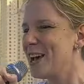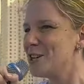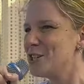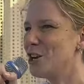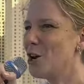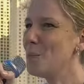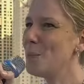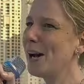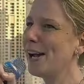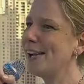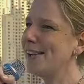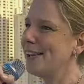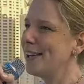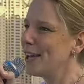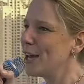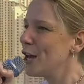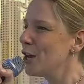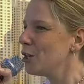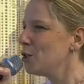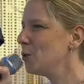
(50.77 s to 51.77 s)
Schau mal,
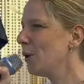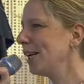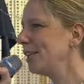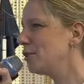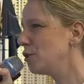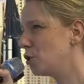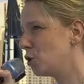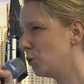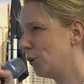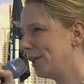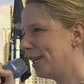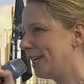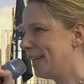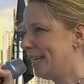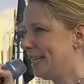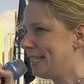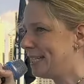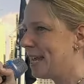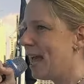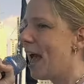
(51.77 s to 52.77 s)
du als
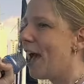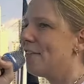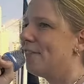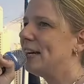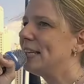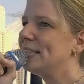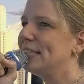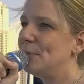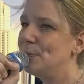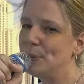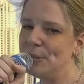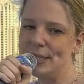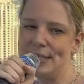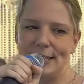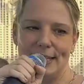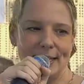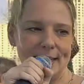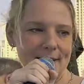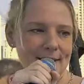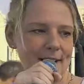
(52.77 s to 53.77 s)
Schulkind warst ein
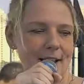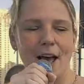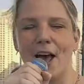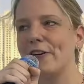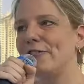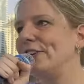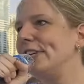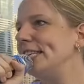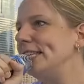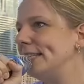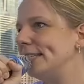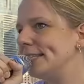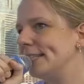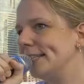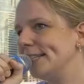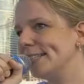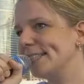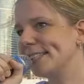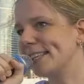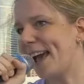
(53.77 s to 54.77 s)
bisschen wie
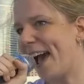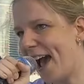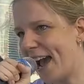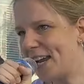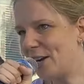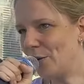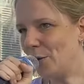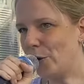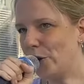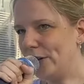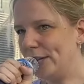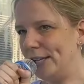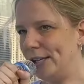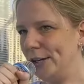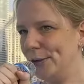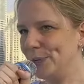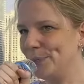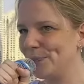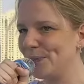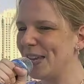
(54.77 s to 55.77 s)
dieses Einhorn
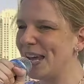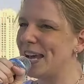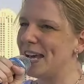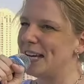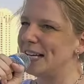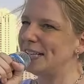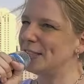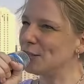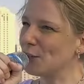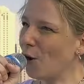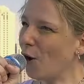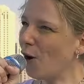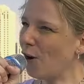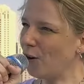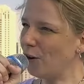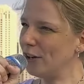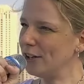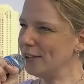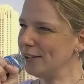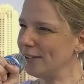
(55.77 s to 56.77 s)
hier. Das
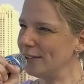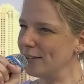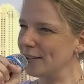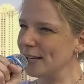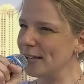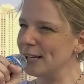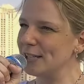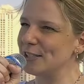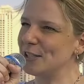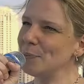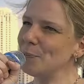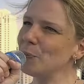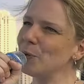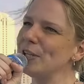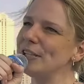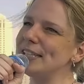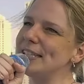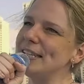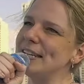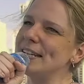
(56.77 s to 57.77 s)
Horn
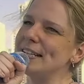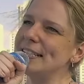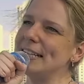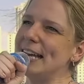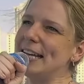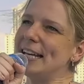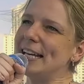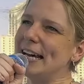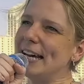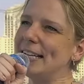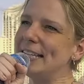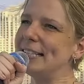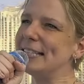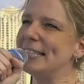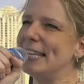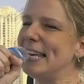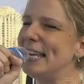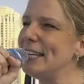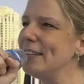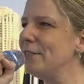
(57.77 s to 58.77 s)
symbolisiert deine
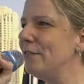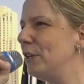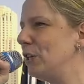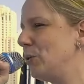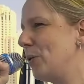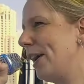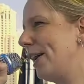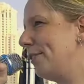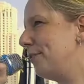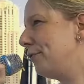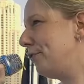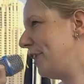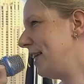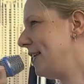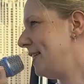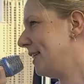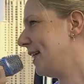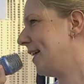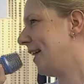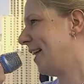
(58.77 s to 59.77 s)
ganz individuellen
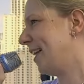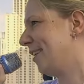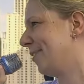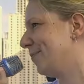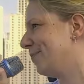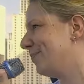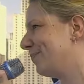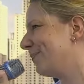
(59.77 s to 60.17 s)
Fähigkeiten.